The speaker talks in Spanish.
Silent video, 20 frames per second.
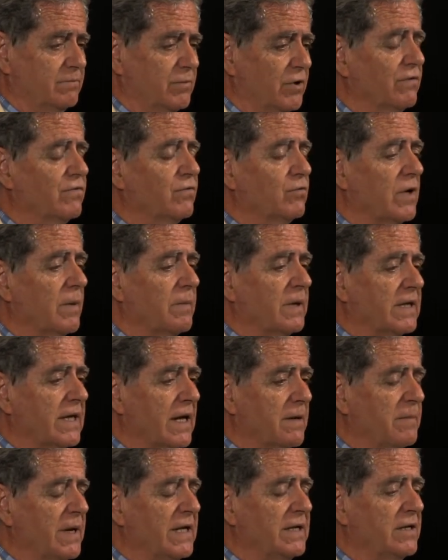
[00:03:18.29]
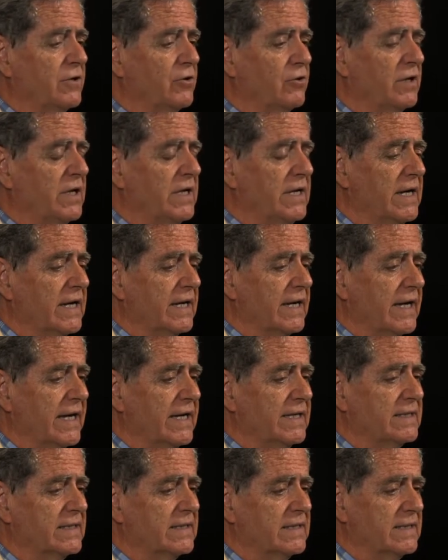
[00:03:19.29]
pero fundamentalmente yo diría
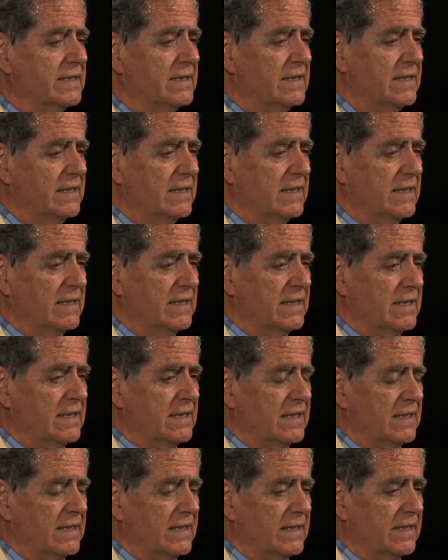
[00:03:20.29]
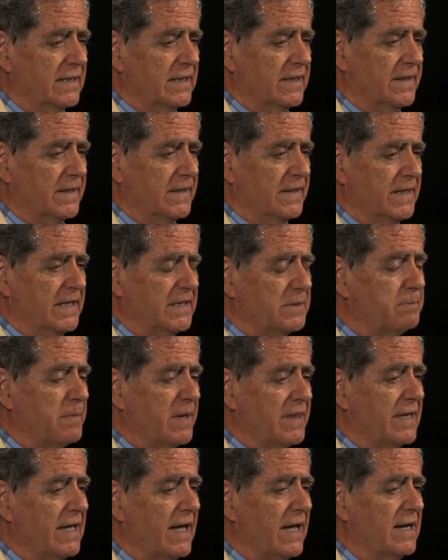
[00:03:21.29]
que es eh,
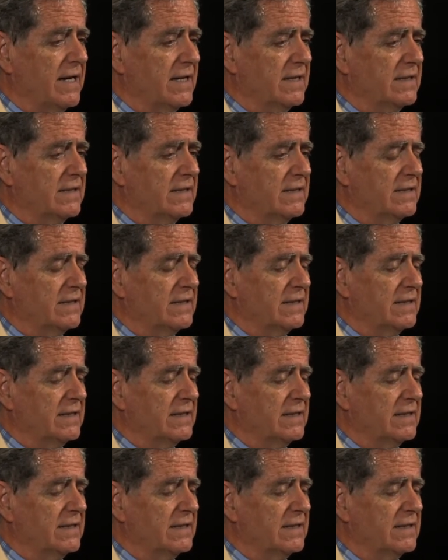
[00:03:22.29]
especial